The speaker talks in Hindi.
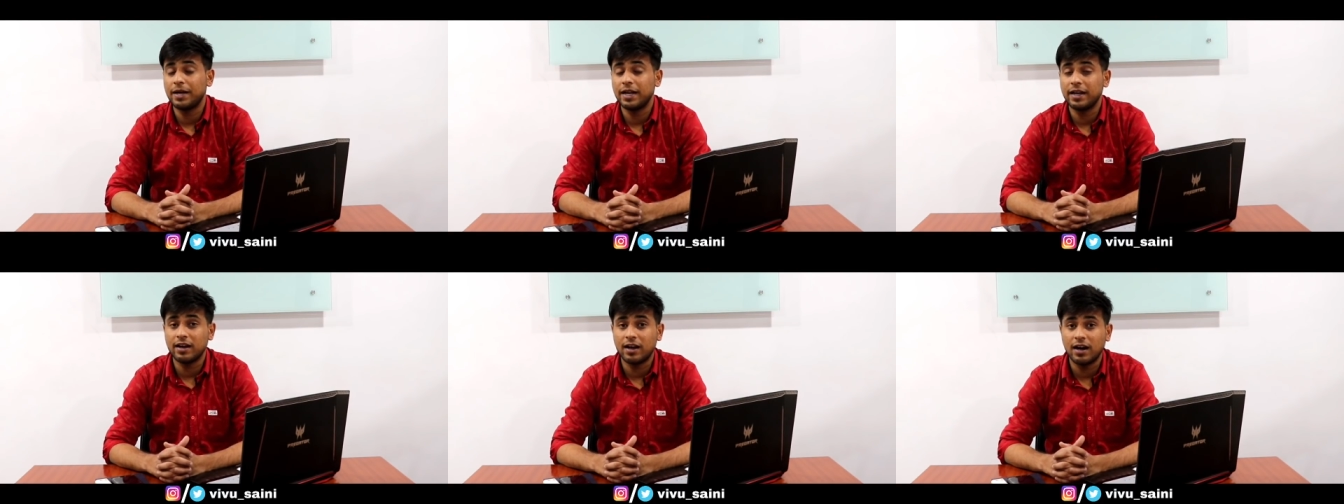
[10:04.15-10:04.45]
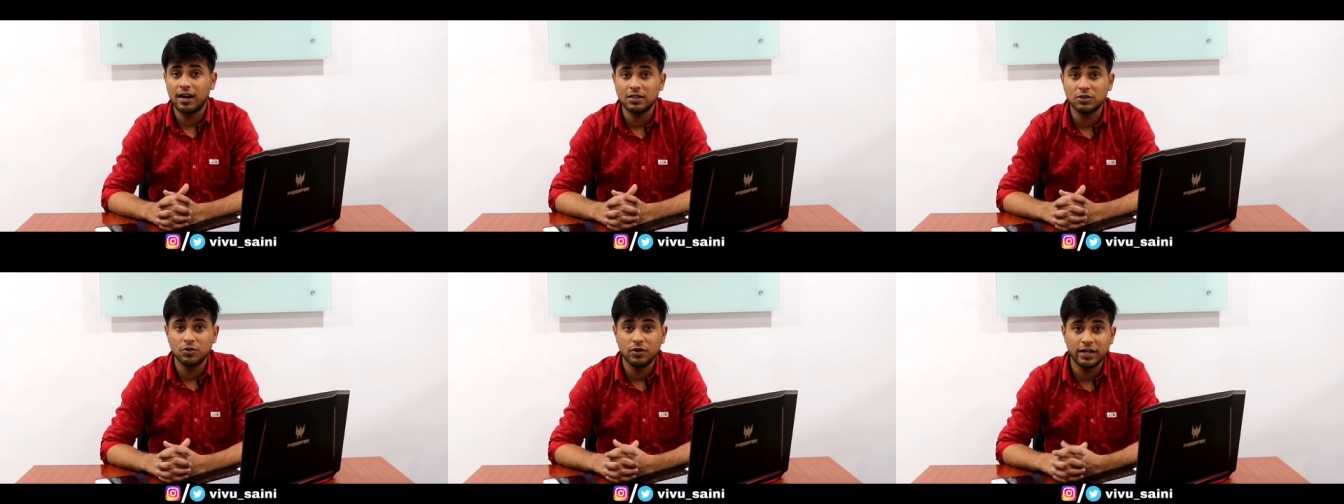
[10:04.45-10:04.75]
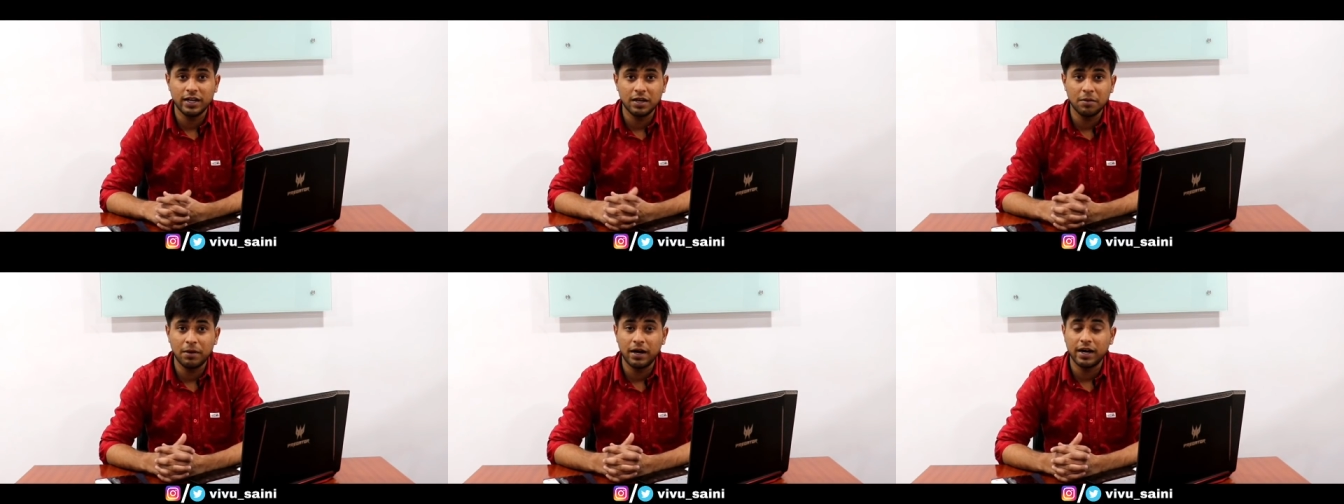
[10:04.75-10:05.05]
टेन कार जो
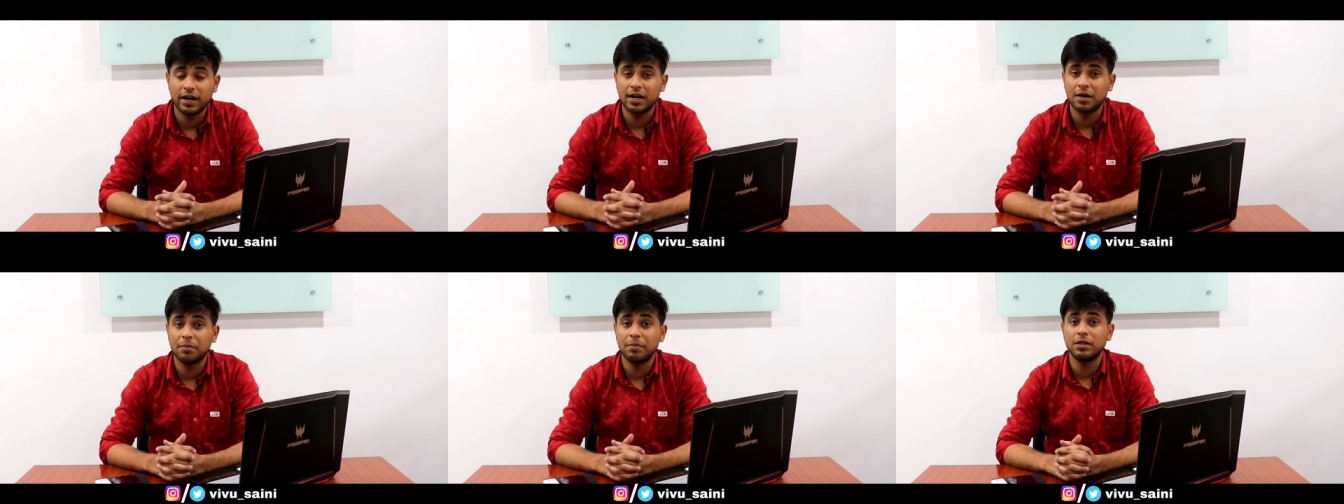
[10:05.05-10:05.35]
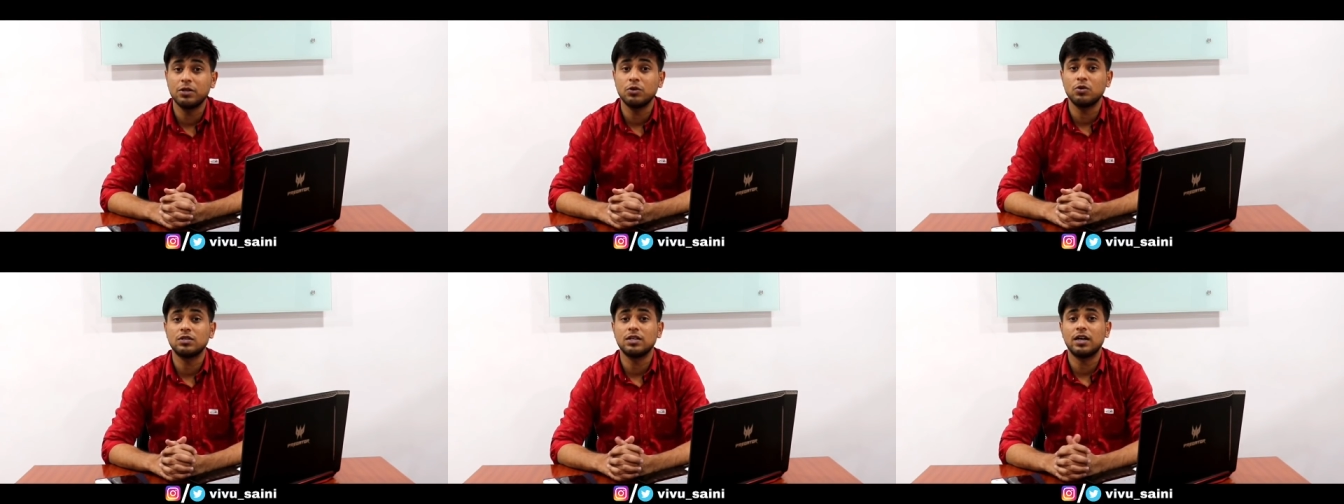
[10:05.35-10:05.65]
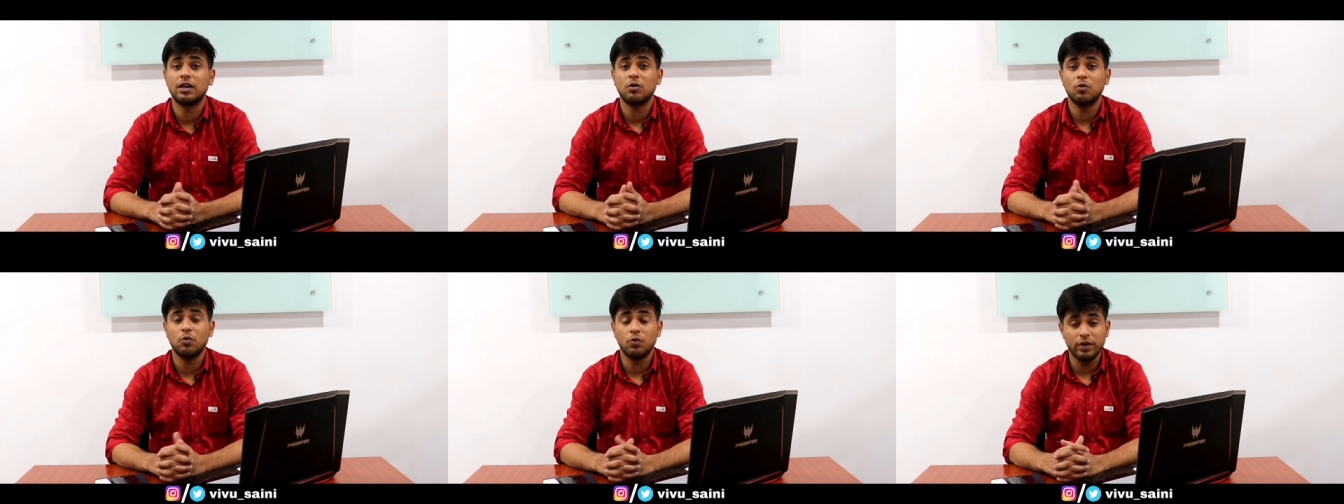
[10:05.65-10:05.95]
इंडियन मार्केट में
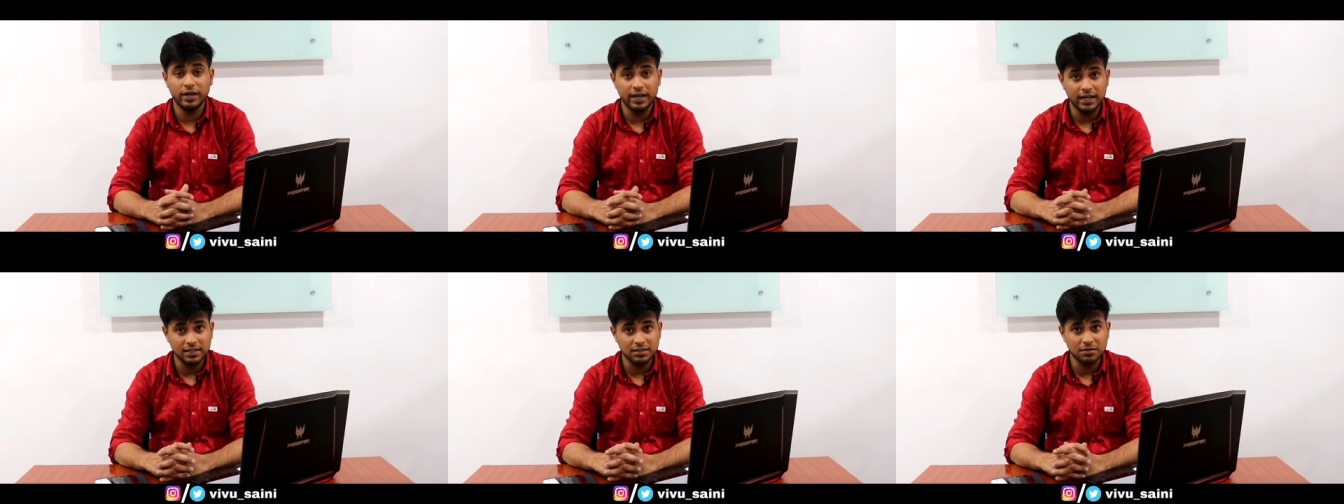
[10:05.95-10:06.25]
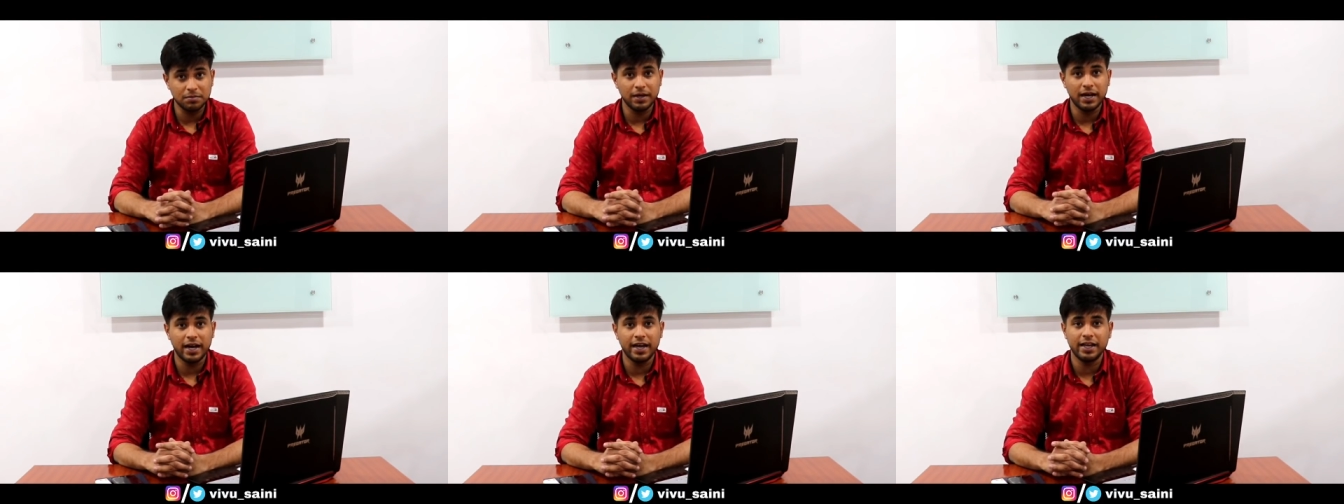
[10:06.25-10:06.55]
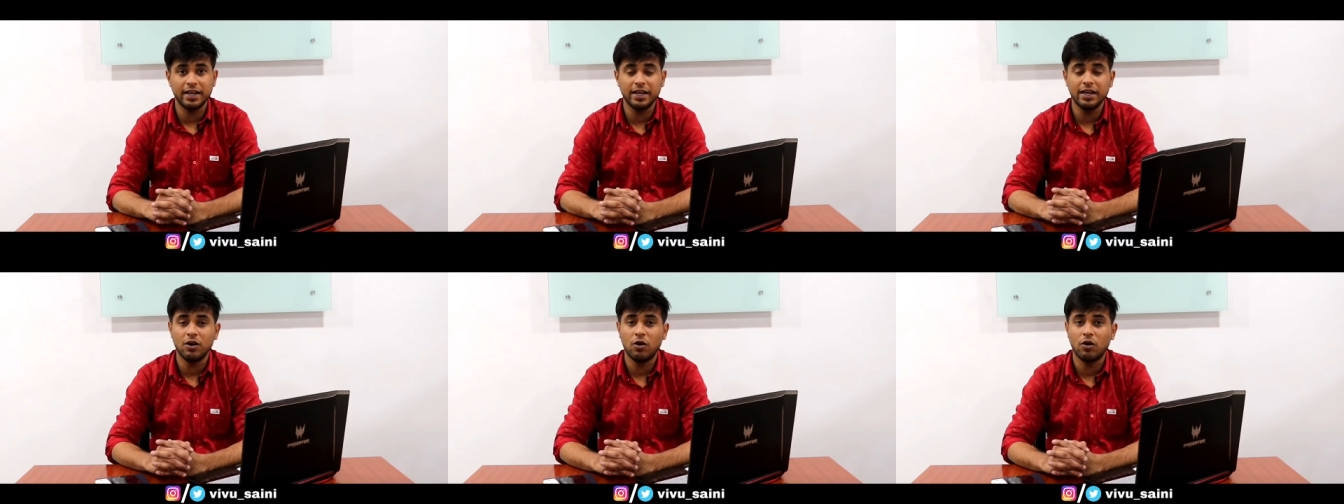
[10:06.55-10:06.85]
2019 में
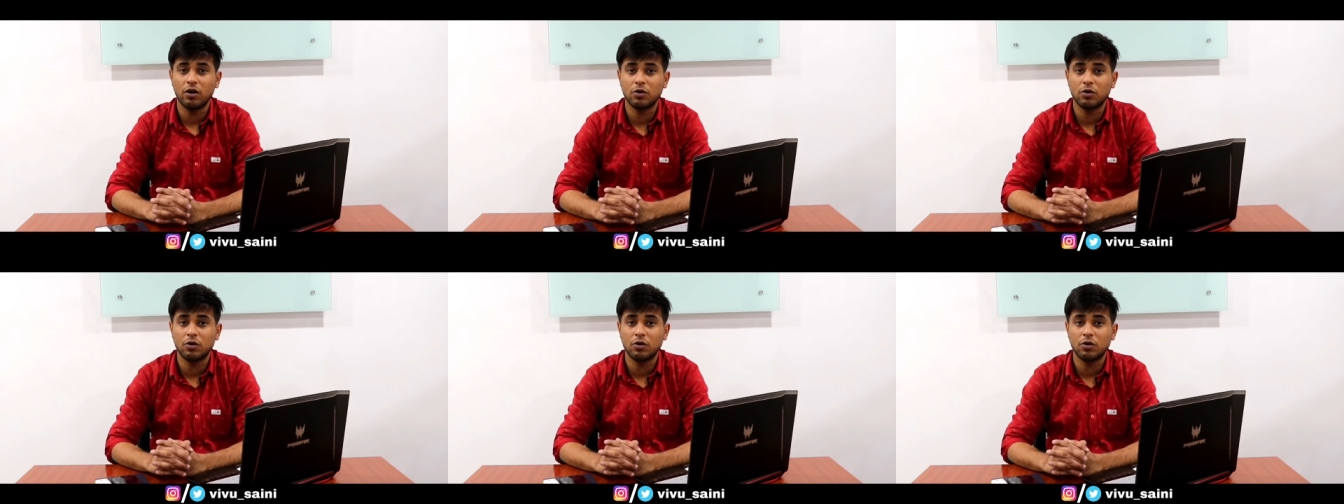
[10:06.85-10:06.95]
आएंगी